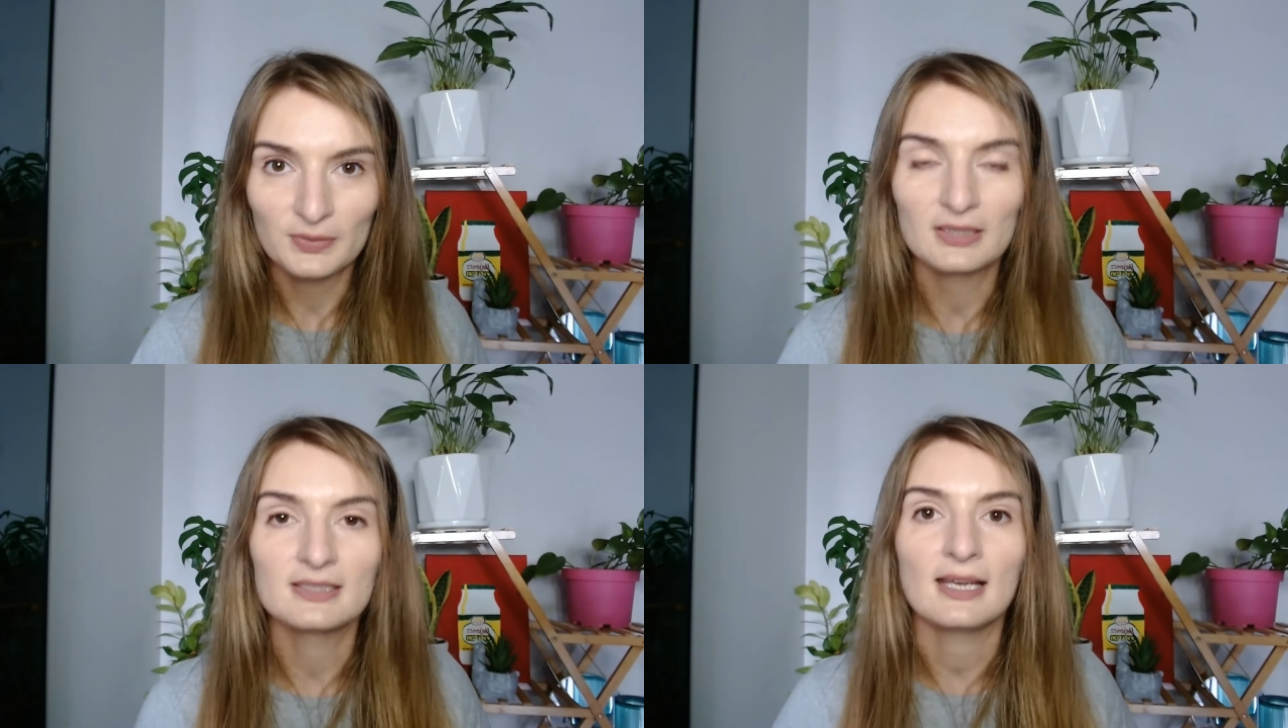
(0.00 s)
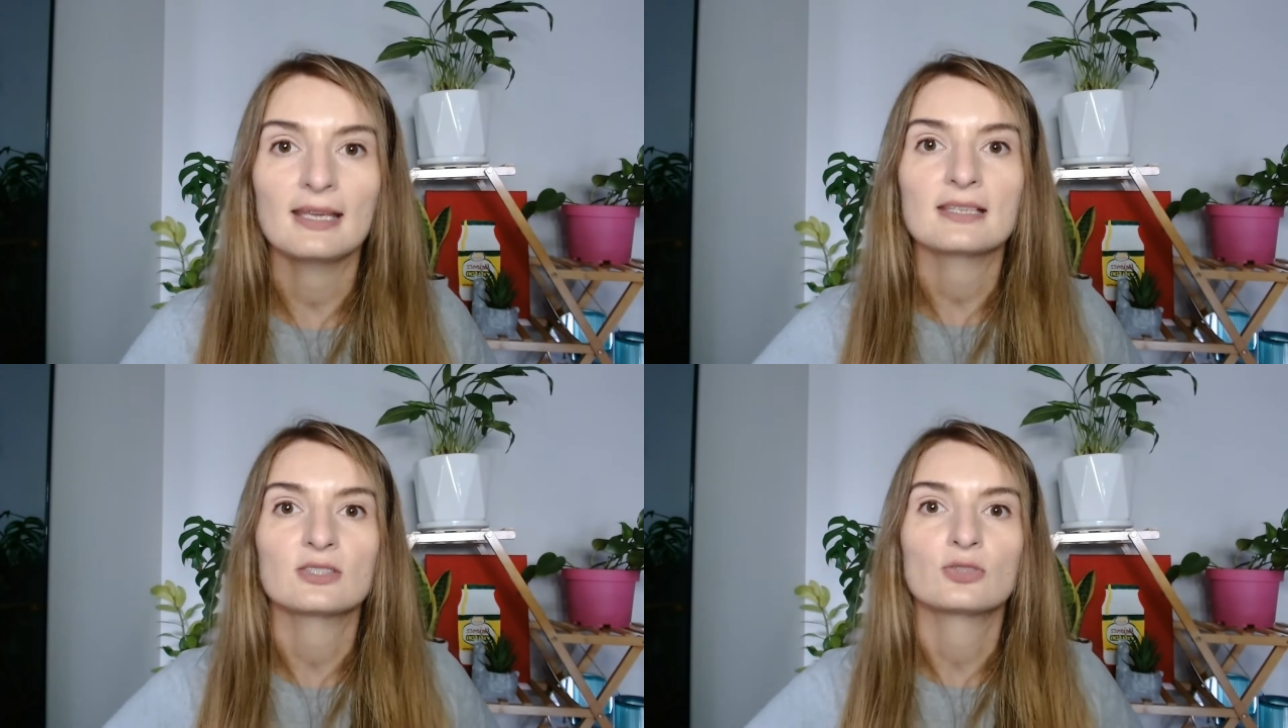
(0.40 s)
gdzie jest